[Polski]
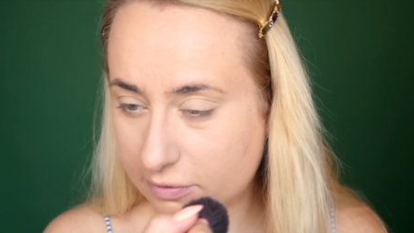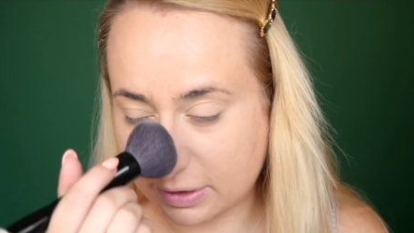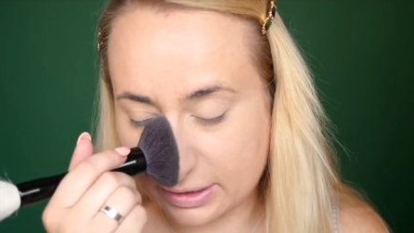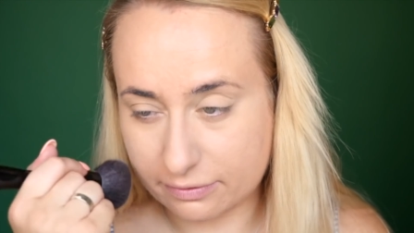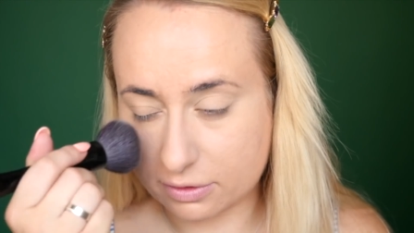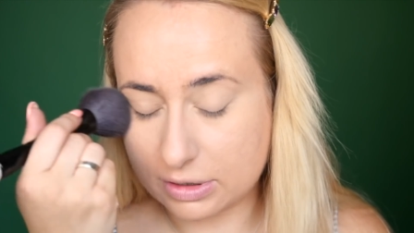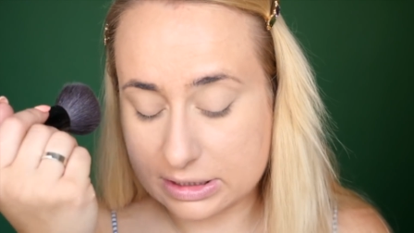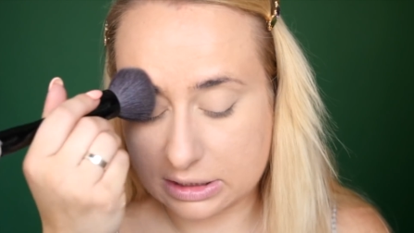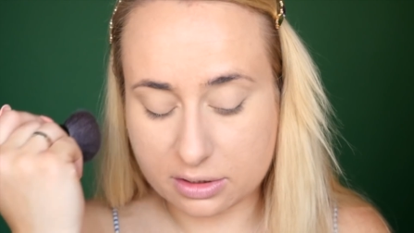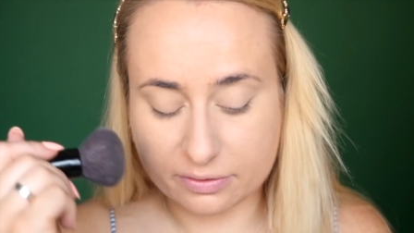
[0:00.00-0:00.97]
Fajnie
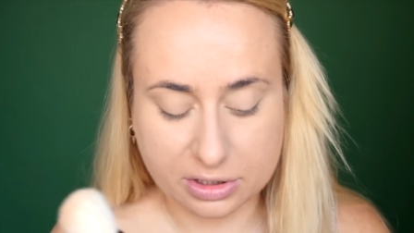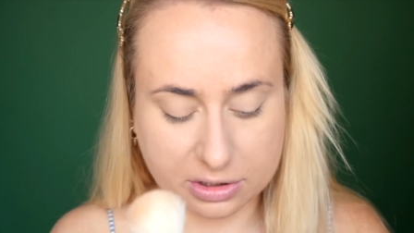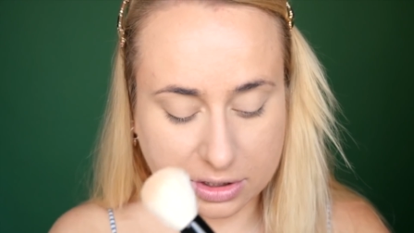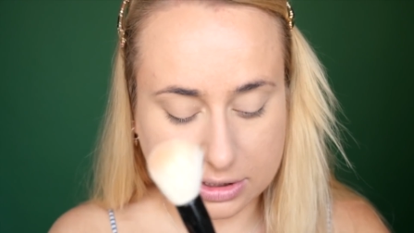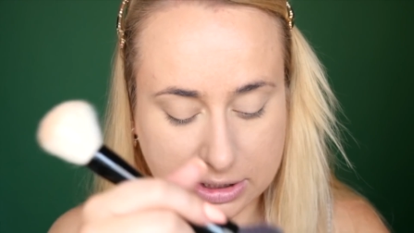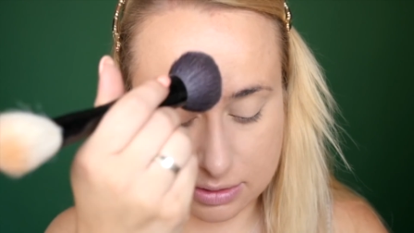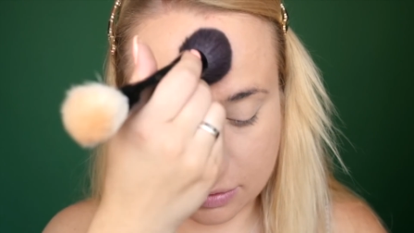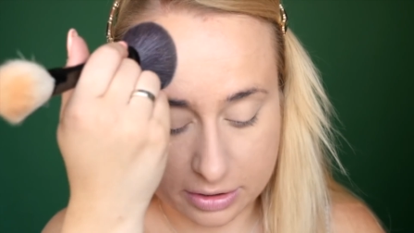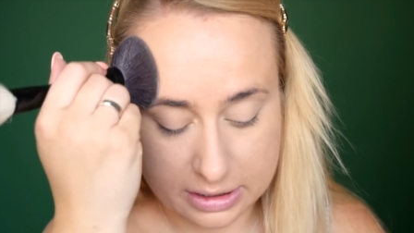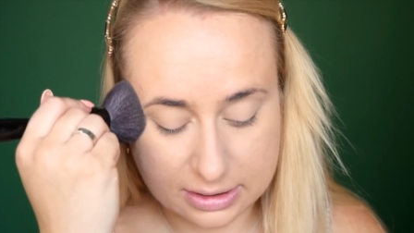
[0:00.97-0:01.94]
wygładza, tylko wiecie co nie znalazłam?
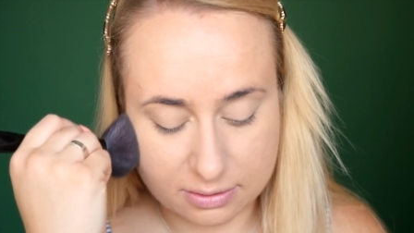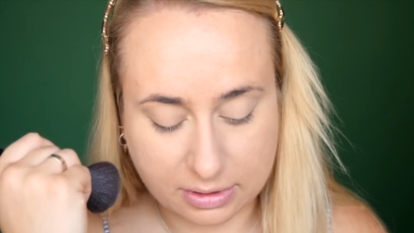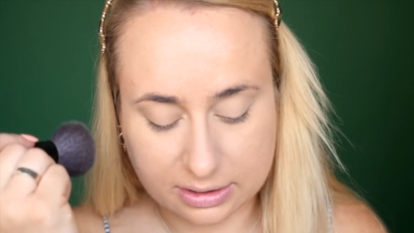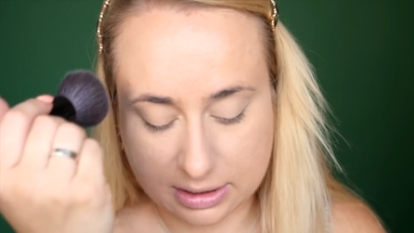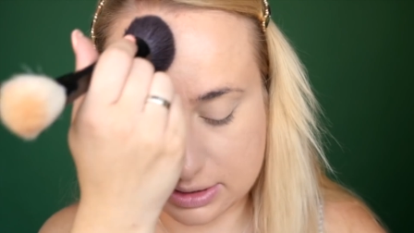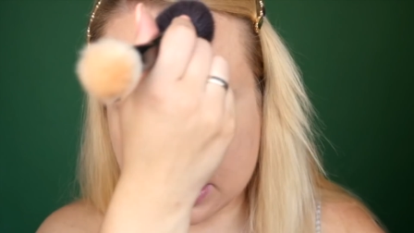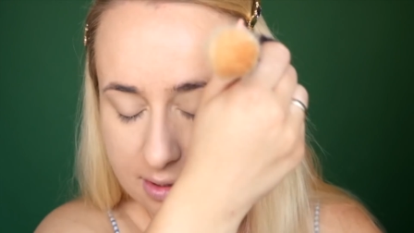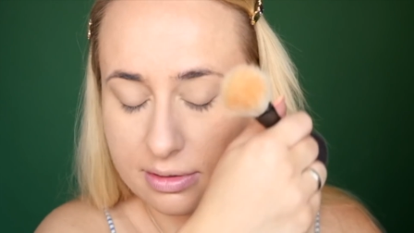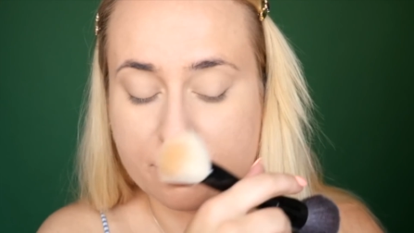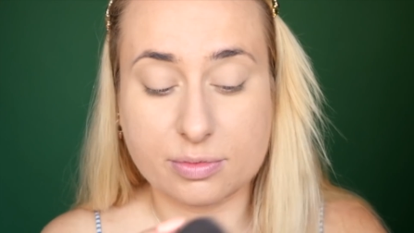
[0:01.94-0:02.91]
O, jest skład, jest,
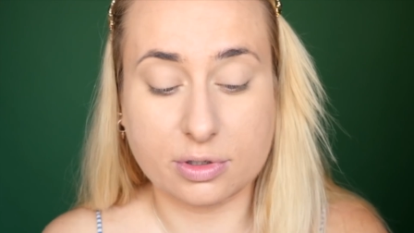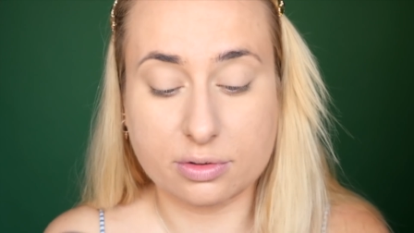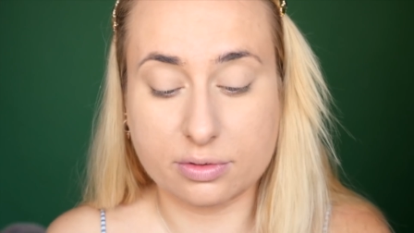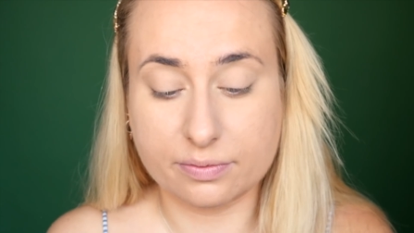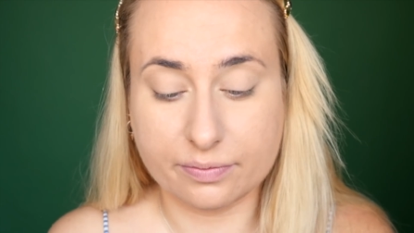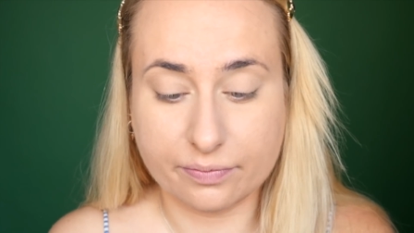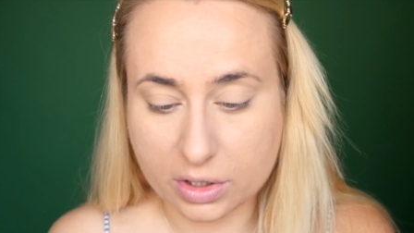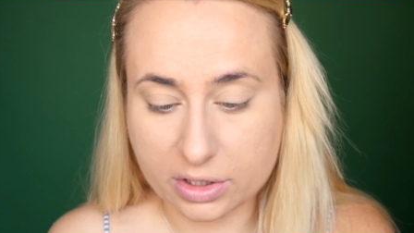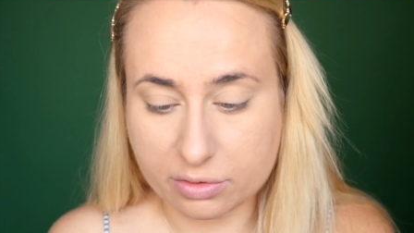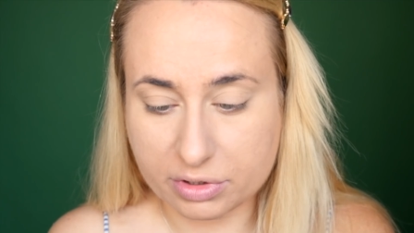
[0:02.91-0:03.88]
znalazłam z boku.
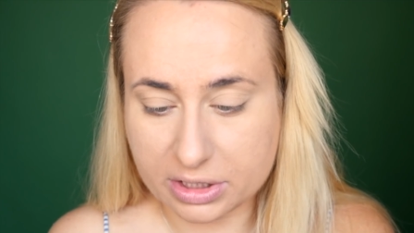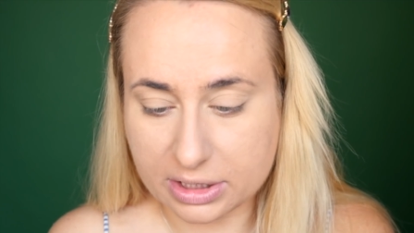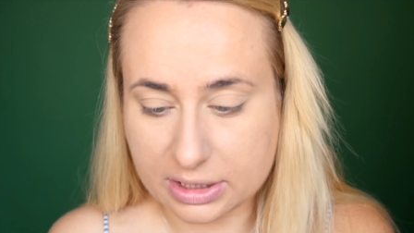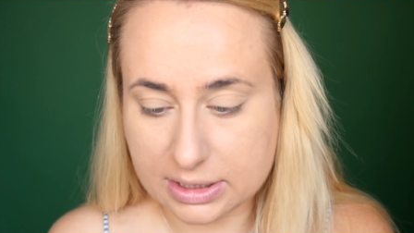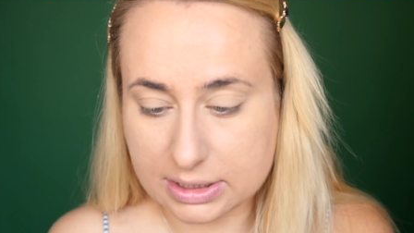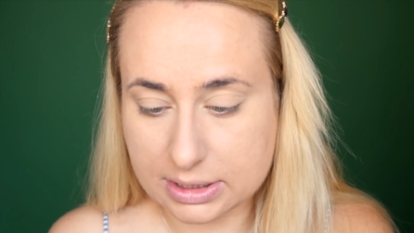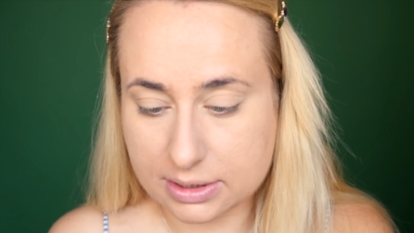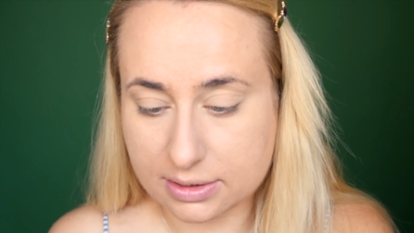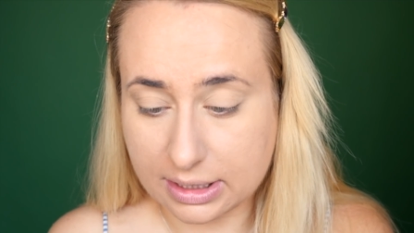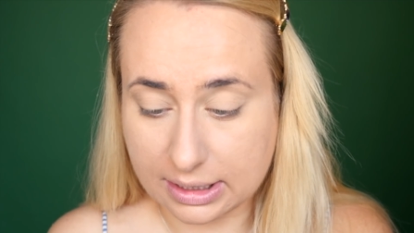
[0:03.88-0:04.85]

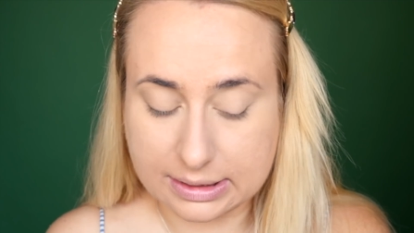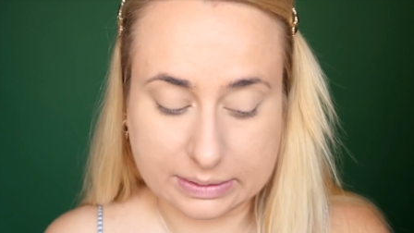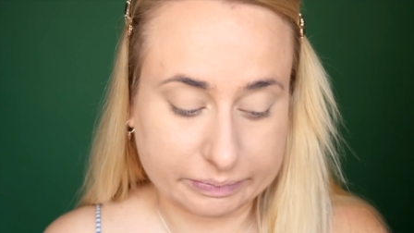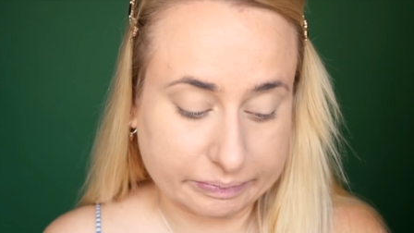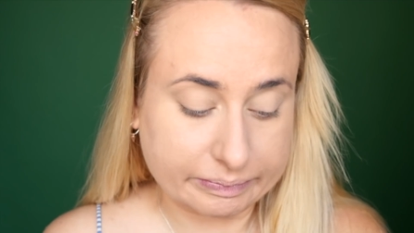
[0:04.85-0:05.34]
Ingredients. Tak,